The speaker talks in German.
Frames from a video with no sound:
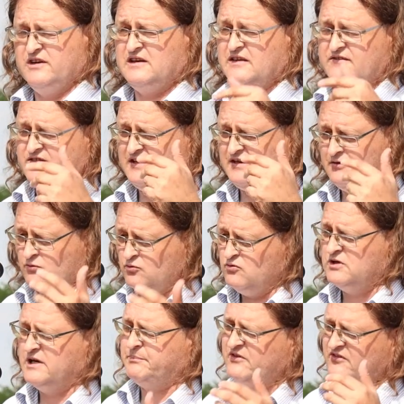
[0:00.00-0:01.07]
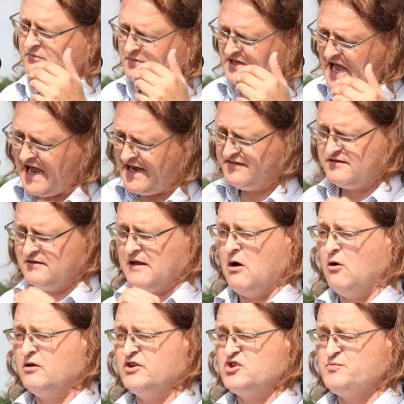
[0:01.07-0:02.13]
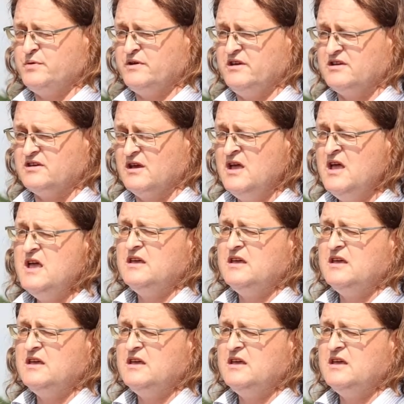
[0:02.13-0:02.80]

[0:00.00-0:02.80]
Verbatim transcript: In der CDU gibt es mit Einzelnen auch Gespräche.